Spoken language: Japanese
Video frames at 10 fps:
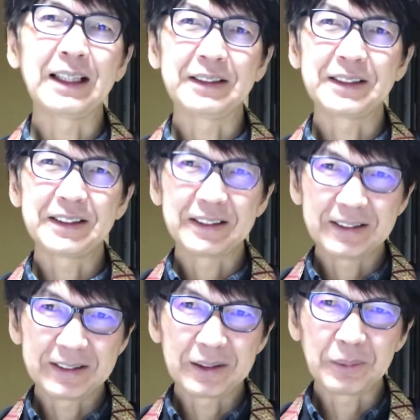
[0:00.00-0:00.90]
あの連れ
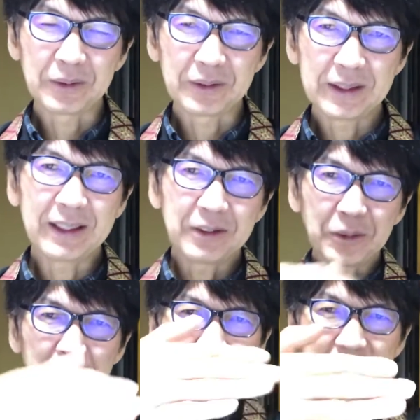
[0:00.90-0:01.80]
てってもらってこ
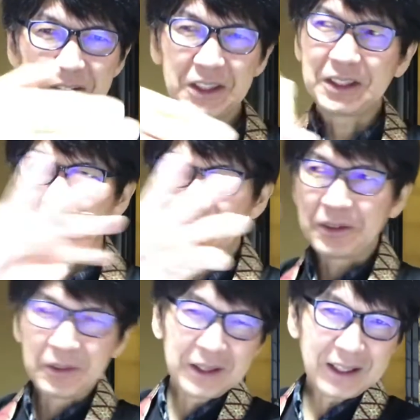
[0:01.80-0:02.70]
この十字路の
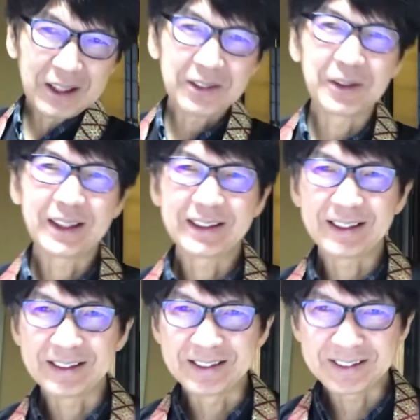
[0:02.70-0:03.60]
ここに学校があった
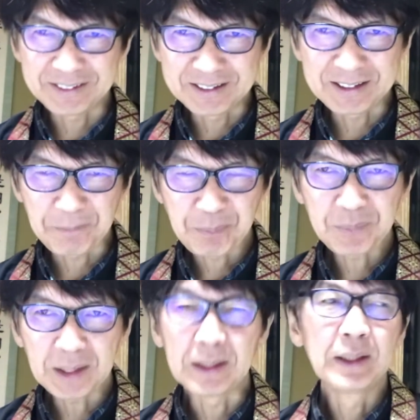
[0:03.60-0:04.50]
んですよ
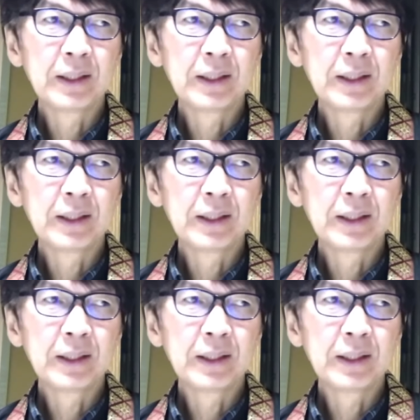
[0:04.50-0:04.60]
で、